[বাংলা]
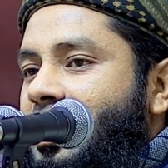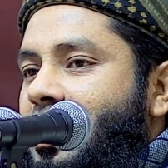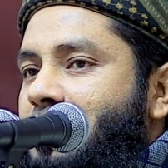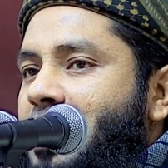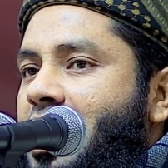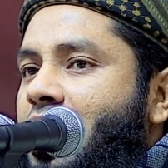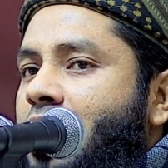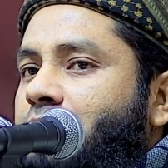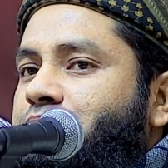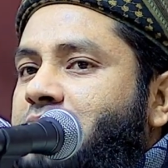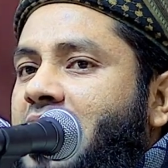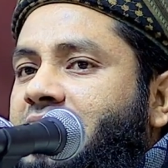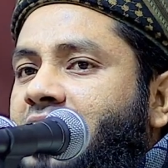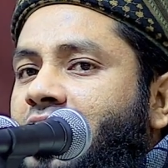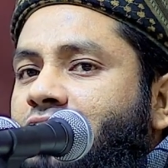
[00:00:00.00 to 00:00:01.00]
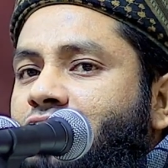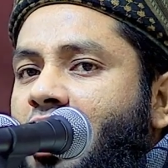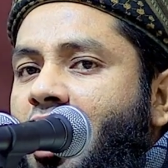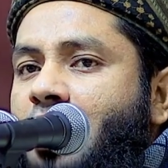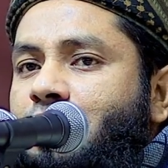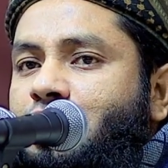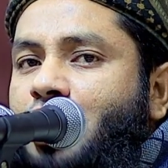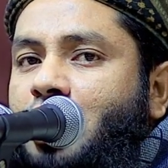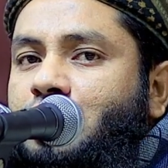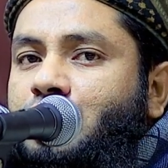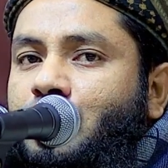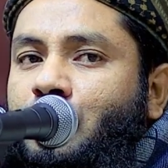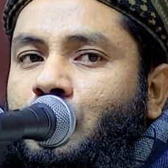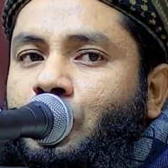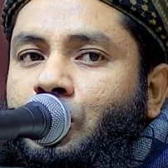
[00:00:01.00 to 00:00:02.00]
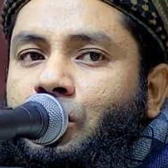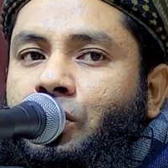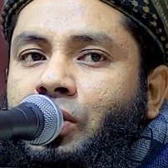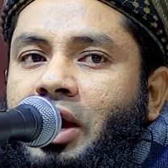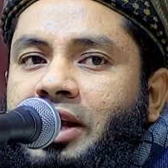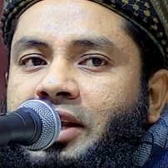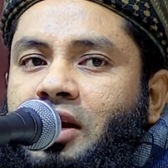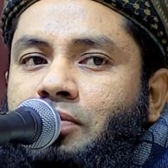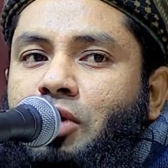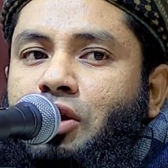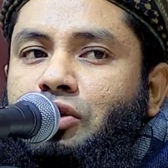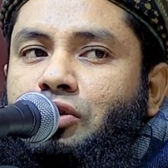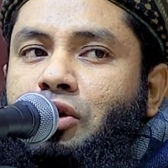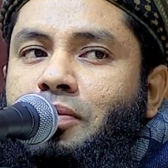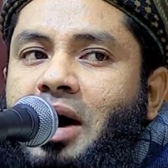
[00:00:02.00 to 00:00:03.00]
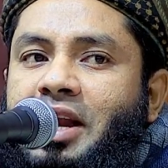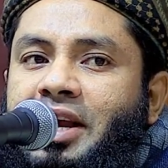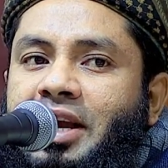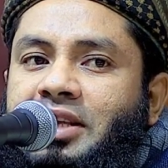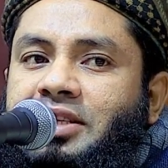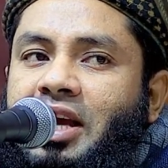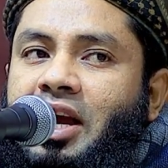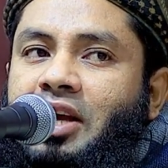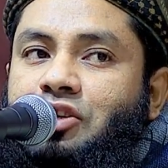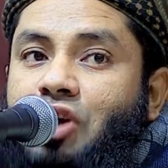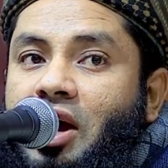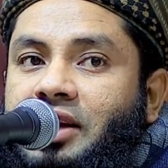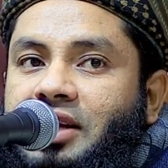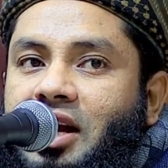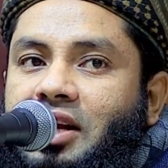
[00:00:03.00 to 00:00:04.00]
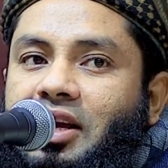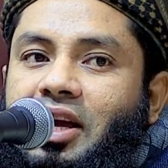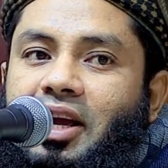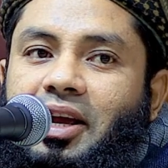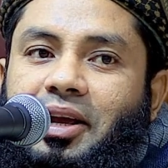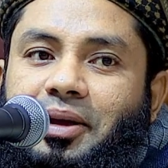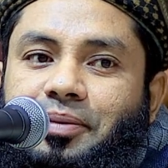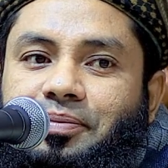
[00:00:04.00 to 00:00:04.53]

এরা মানব জাতির চরম শত্রু এদের বন্ধু বানিয়েছে শয়তানকে